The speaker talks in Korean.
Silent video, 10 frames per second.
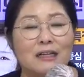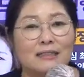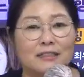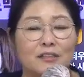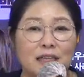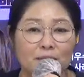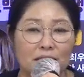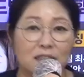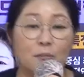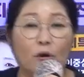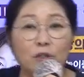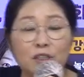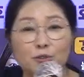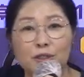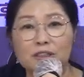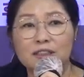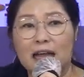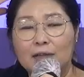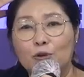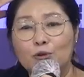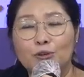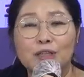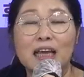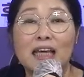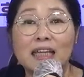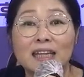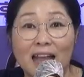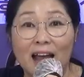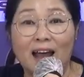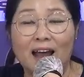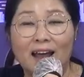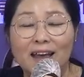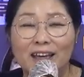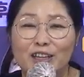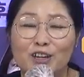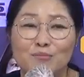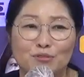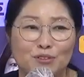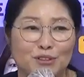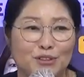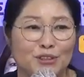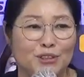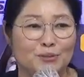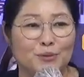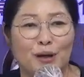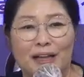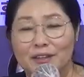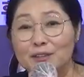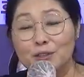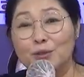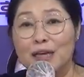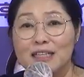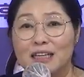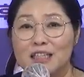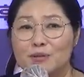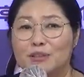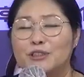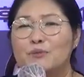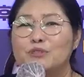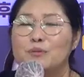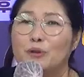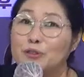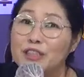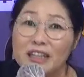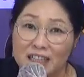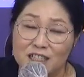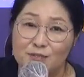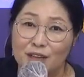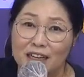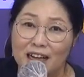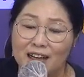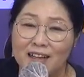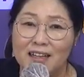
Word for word: 자, 선생님들께서 머릿속에서 자동으로 이게 있다. 이런 분들은 뭐 안 들으셔도 괜찮겠지만 그런 분이 몇이나 되겠습니까?